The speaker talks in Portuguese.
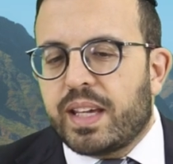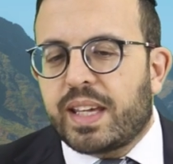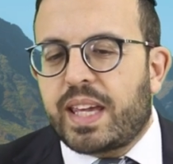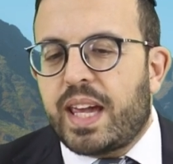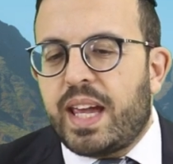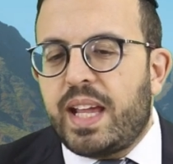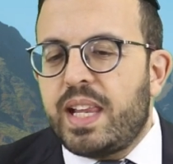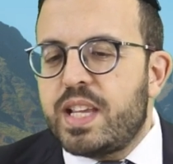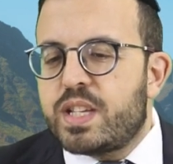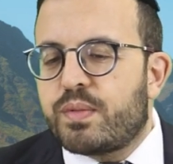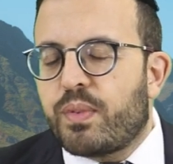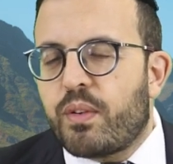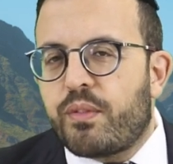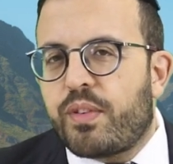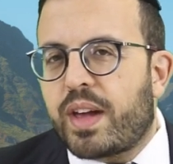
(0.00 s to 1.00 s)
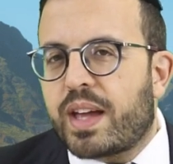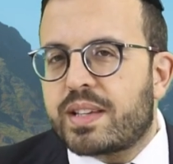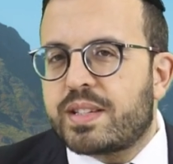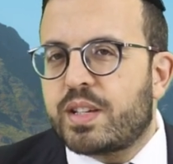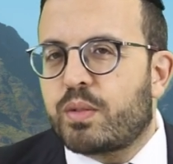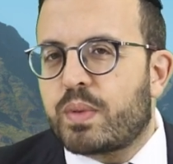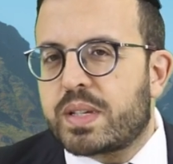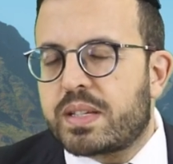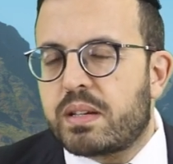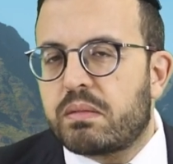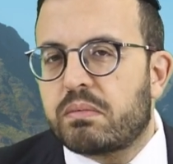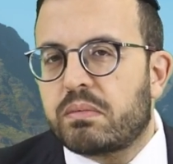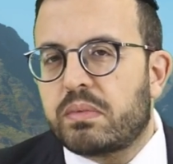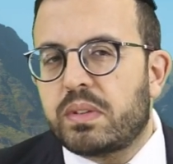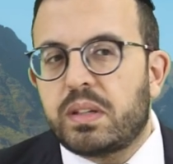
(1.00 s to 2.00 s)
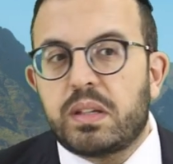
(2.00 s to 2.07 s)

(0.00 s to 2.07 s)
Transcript: Que eles vão ver a situação.